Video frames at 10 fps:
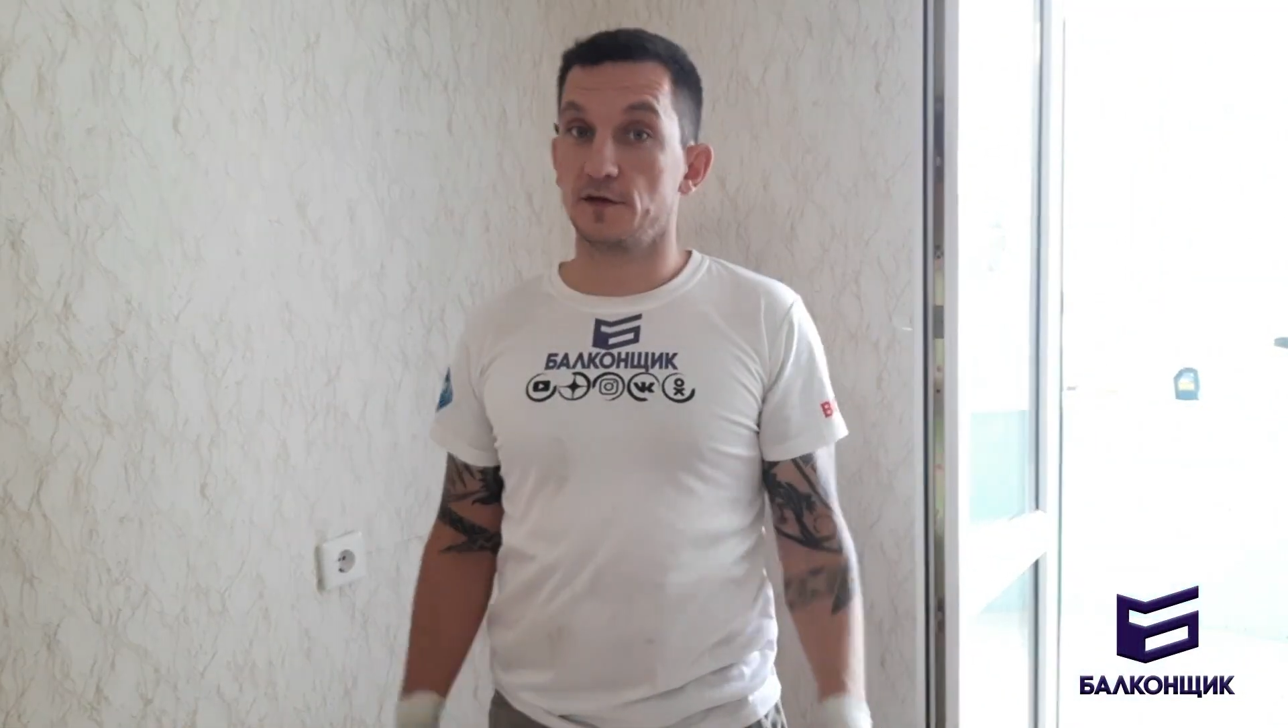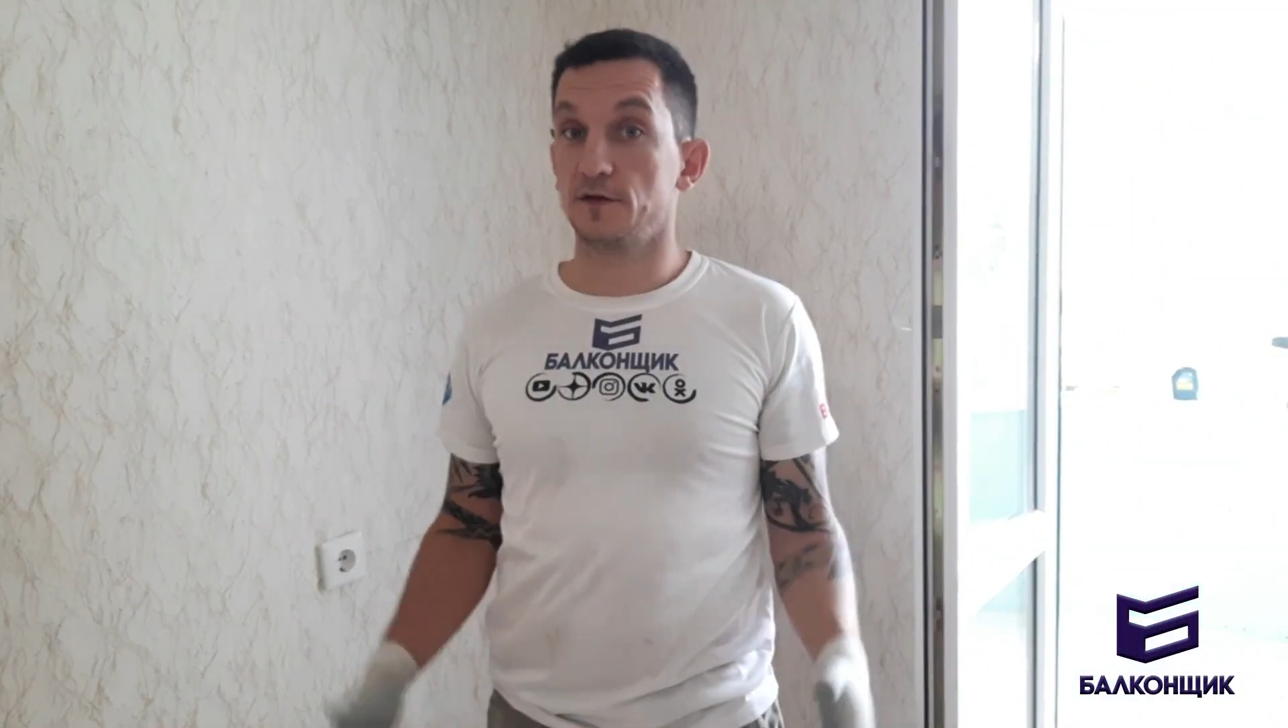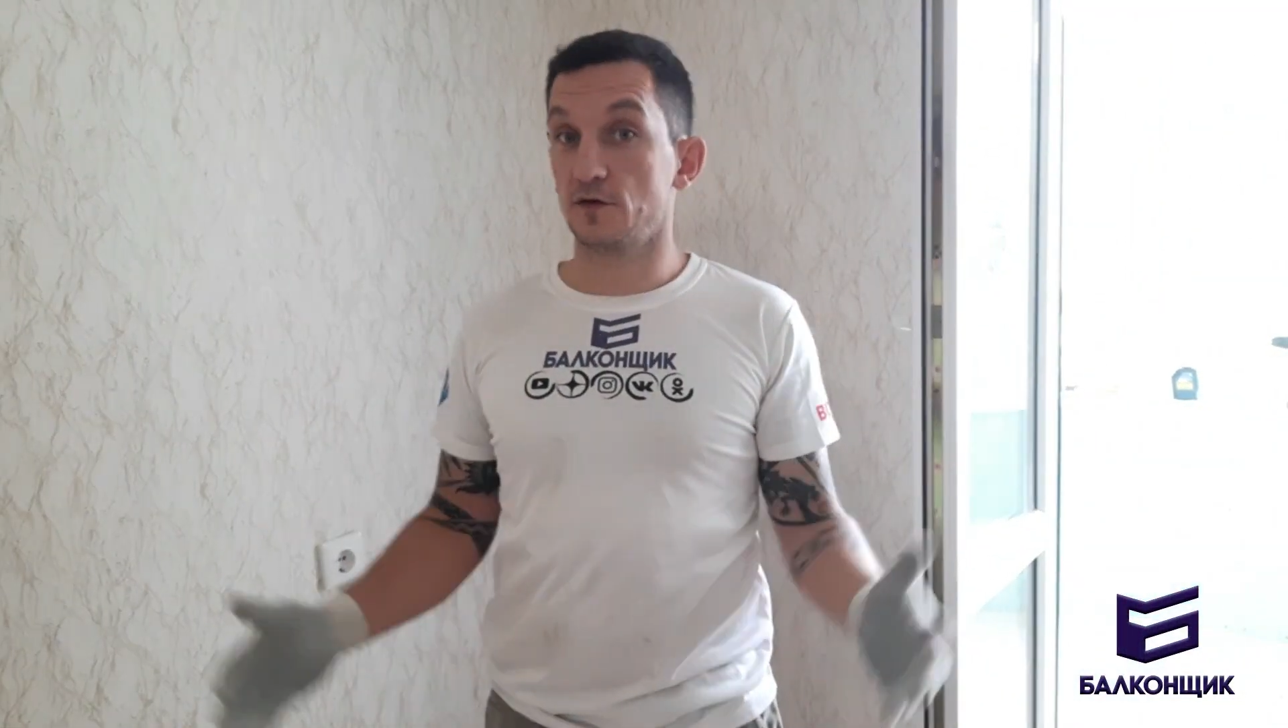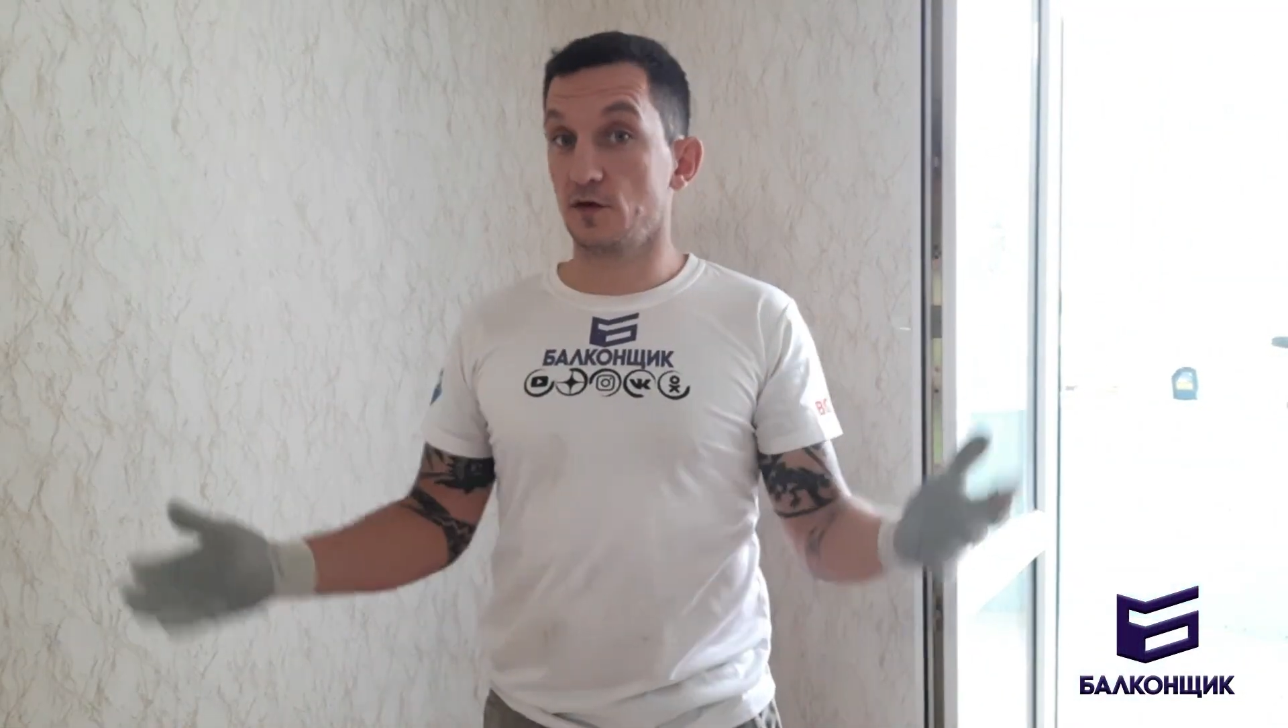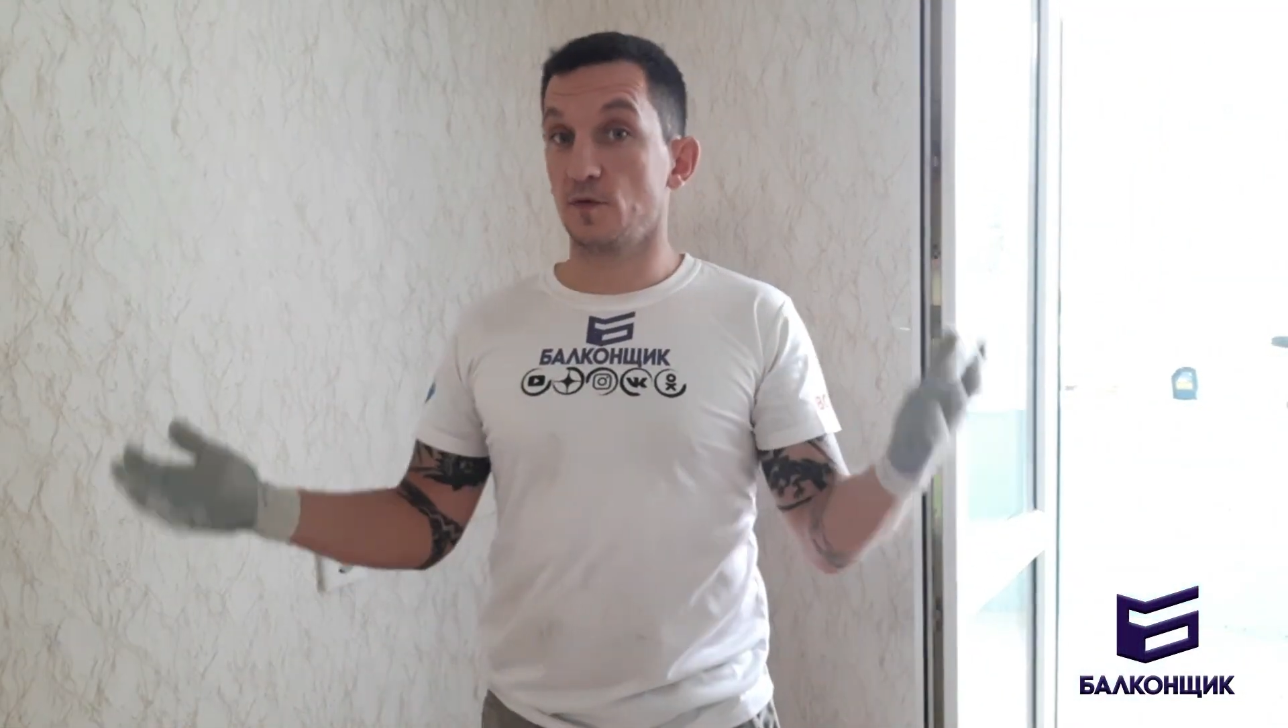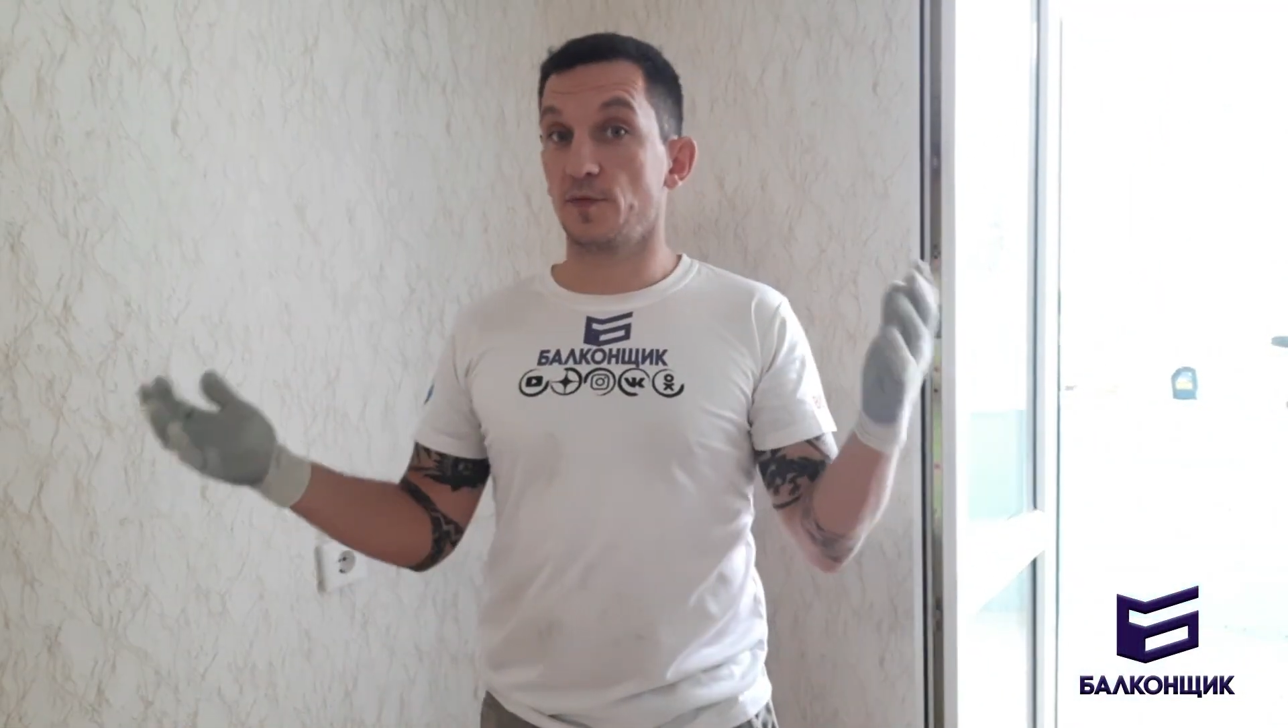И сегодня мы